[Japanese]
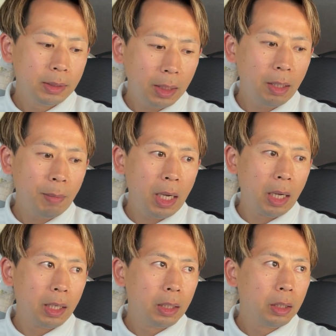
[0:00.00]
ただま
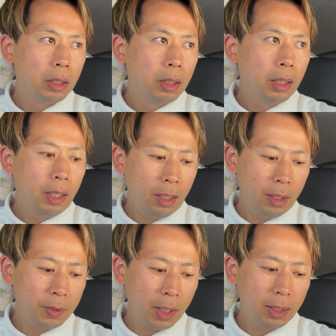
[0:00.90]
あ、
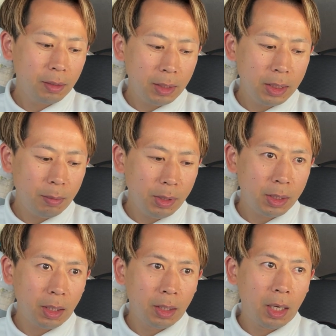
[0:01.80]
えー、せっかくね清
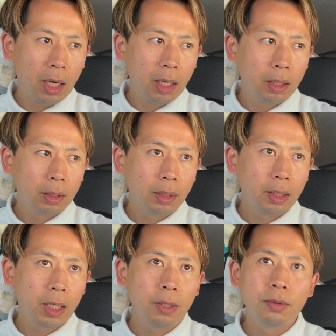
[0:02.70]
水さんが
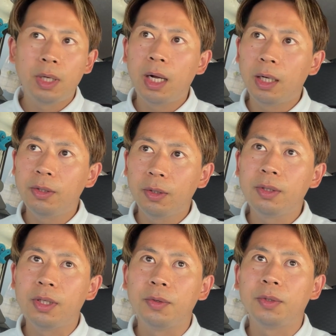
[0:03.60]
金運上がるよっ
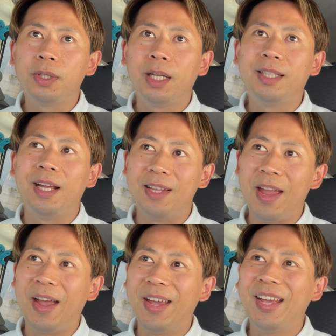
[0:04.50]
ていうことだったん
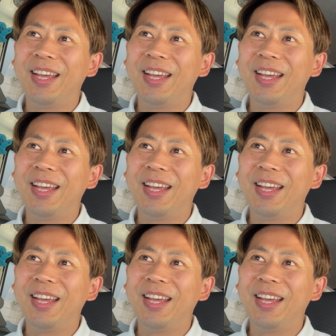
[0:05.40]
で